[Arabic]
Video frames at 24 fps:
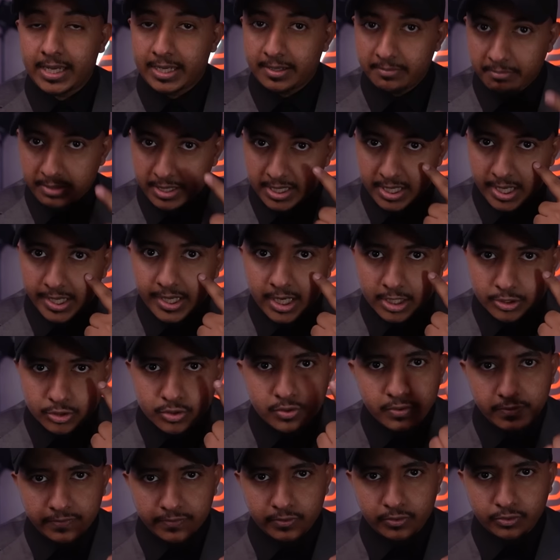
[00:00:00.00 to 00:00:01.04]
لكن باللي انا
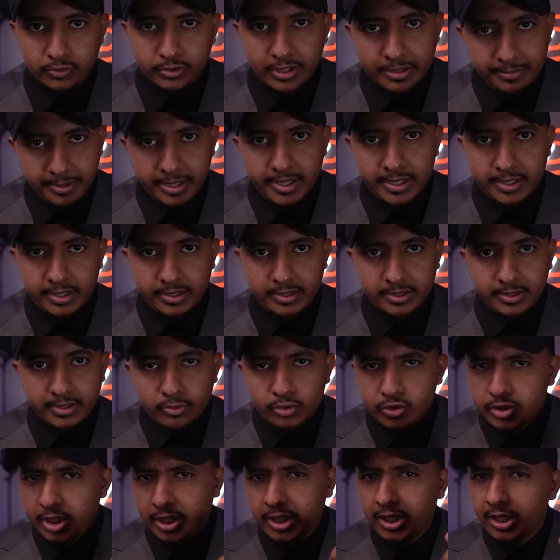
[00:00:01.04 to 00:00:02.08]
اشوفه قدام عيني
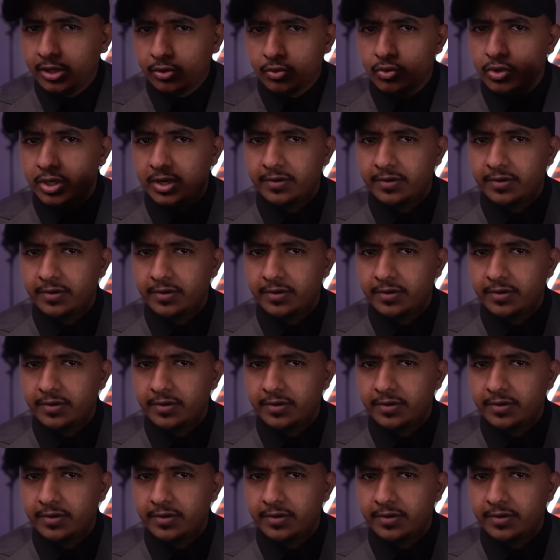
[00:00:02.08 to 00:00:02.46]
مستحيل يكون